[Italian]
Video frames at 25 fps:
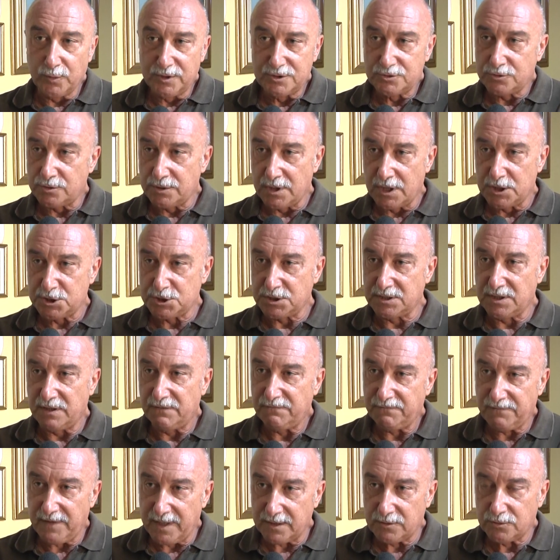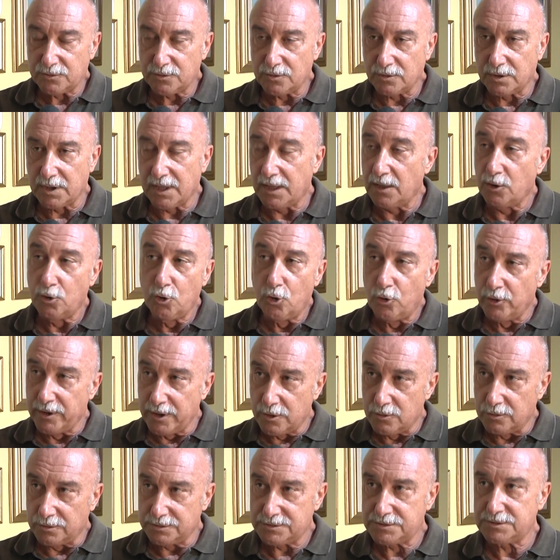questo nasce dal fatto che
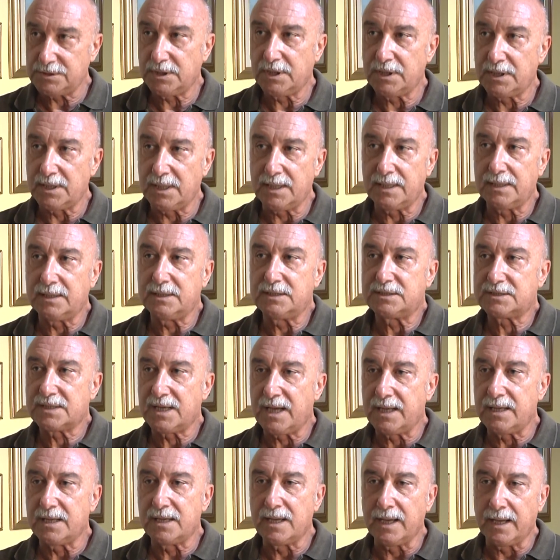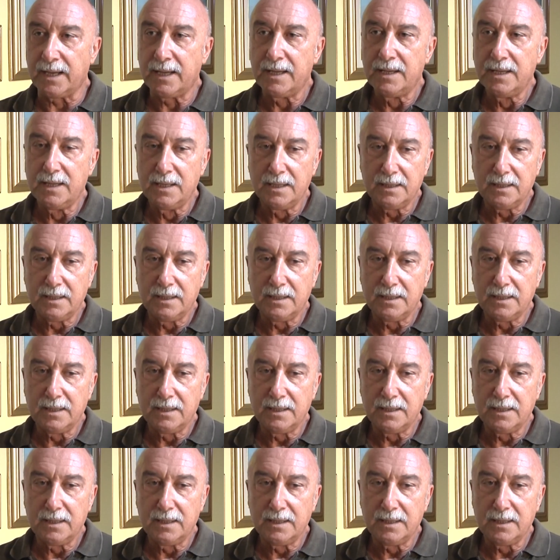l'OICOS, che era la discarica